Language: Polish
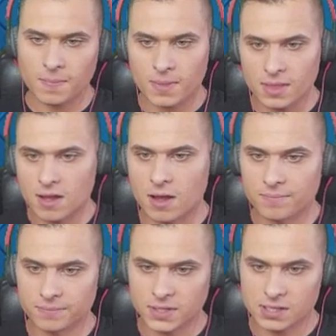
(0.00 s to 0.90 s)
No,
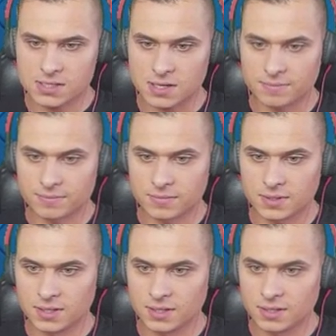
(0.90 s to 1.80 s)
to co?
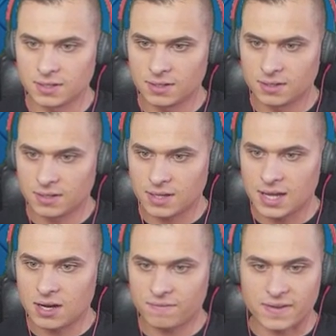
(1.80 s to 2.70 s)

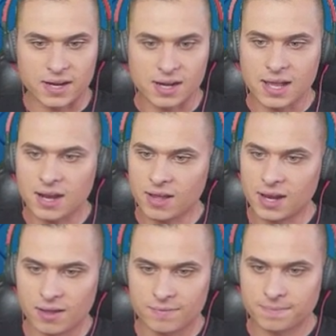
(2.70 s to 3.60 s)
Elo Farel, elo
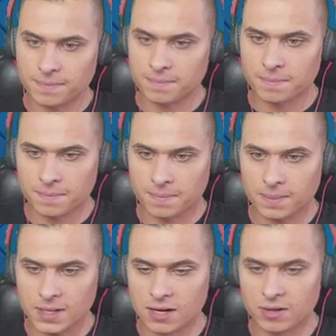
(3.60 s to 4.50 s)
elo.
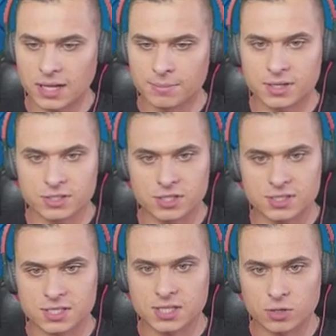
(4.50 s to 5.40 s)
Elo Gabryś,
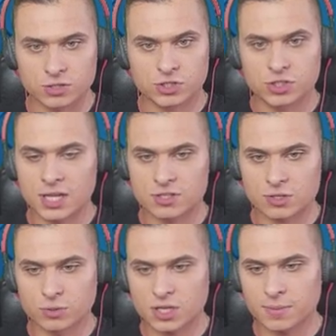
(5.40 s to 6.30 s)
jesteś na
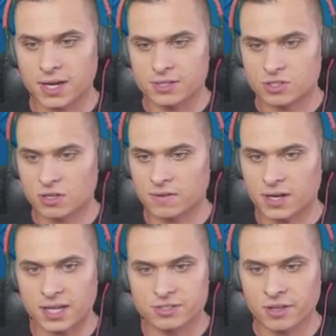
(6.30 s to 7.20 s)
odcineczku, siemaneczko,
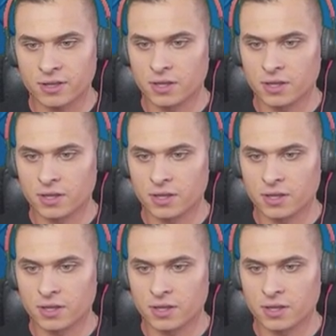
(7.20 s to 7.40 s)
wariacie.